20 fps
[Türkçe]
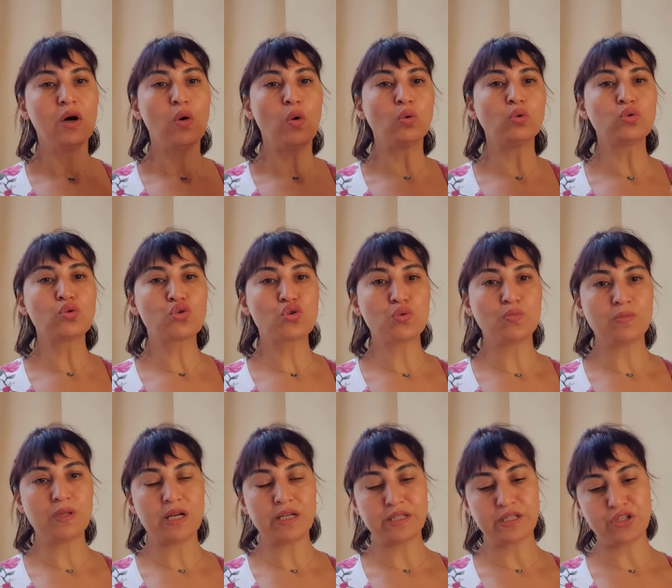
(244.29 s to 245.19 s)

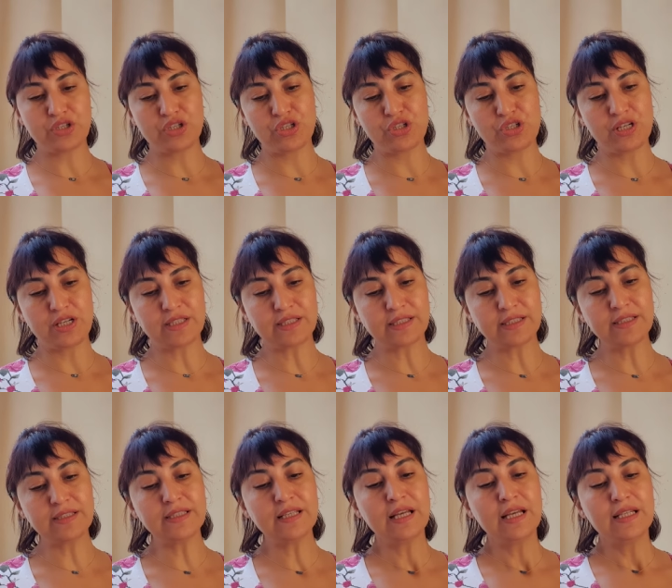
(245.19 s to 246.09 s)
oluşumlar
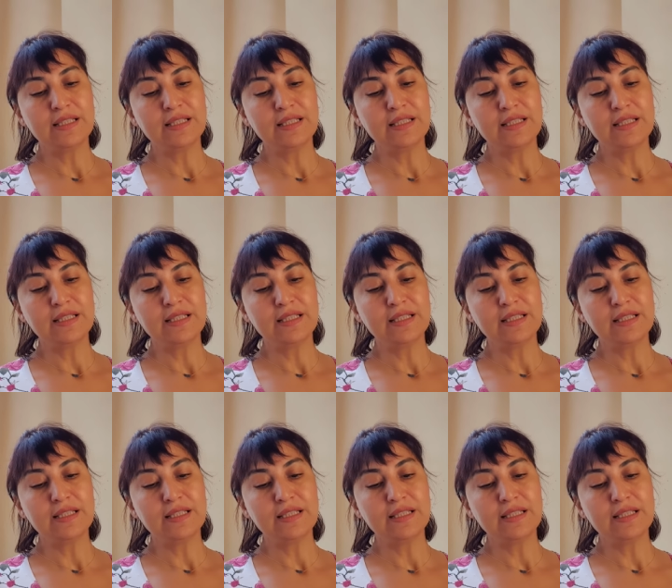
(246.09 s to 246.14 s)
yaşayacaksınız.